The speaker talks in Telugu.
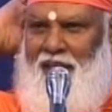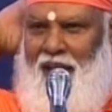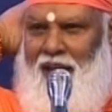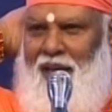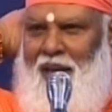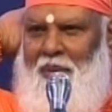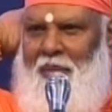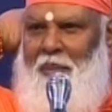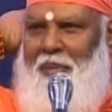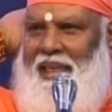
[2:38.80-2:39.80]
భక్తి చేత
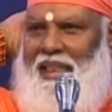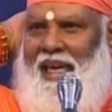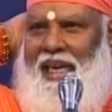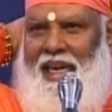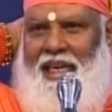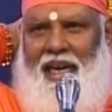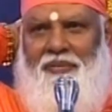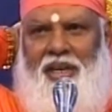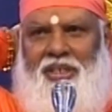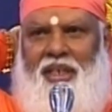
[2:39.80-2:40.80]
మరి భక్తి అంటే
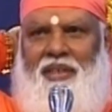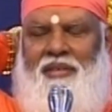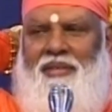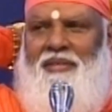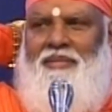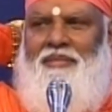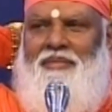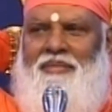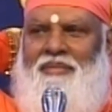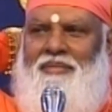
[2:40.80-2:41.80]
ఏంటి డెఫినేషన్
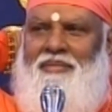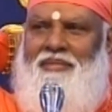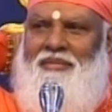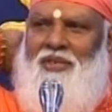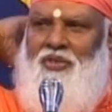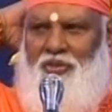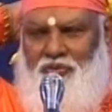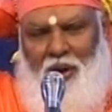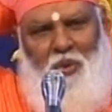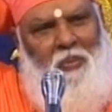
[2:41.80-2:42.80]

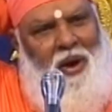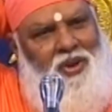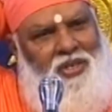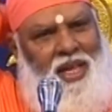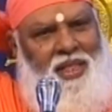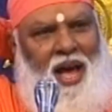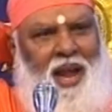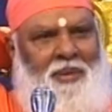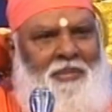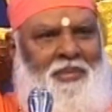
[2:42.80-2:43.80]

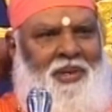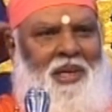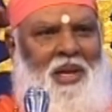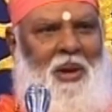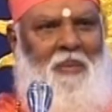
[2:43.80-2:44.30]
స్వస్వరూపానుసంధానం